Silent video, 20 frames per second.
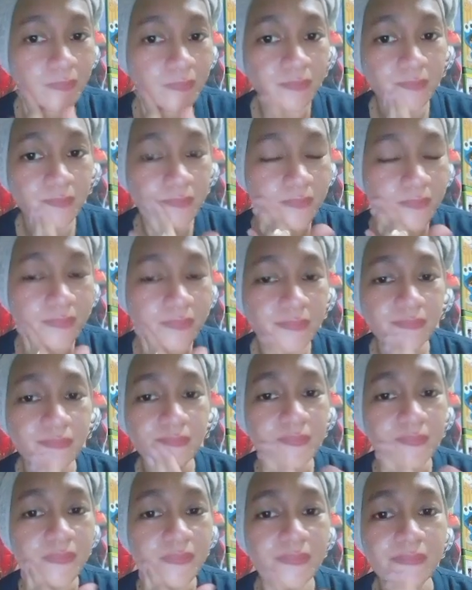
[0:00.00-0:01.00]

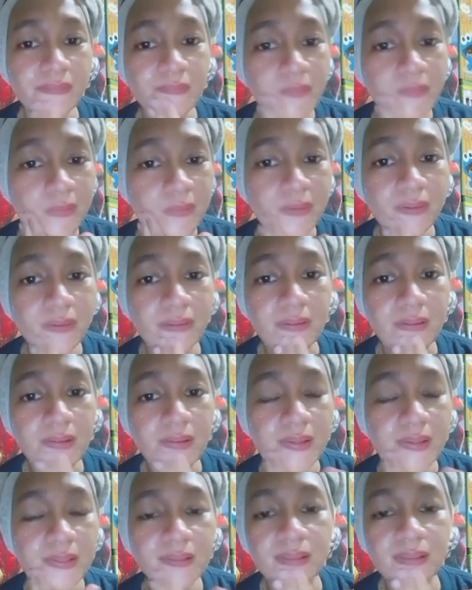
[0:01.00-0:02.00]
dulu.
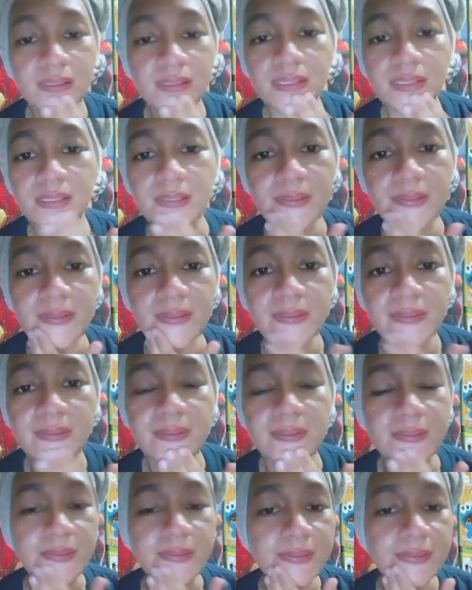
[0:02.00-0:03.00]
Faktanya,
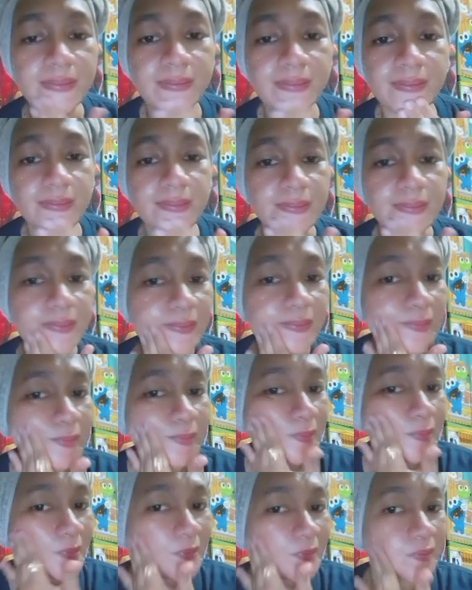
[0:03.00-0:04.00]
tidak masalah
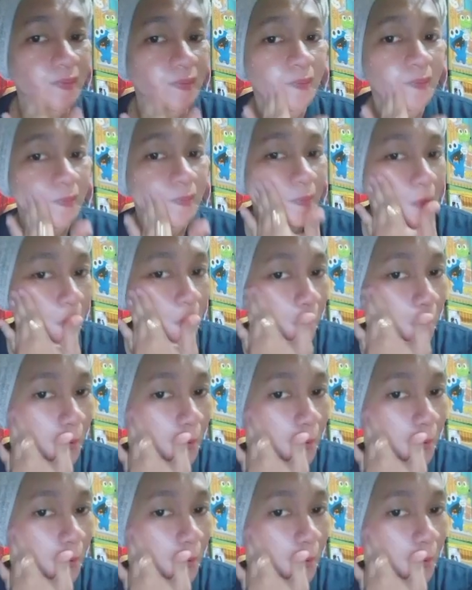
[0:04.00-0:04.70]
apakah kamu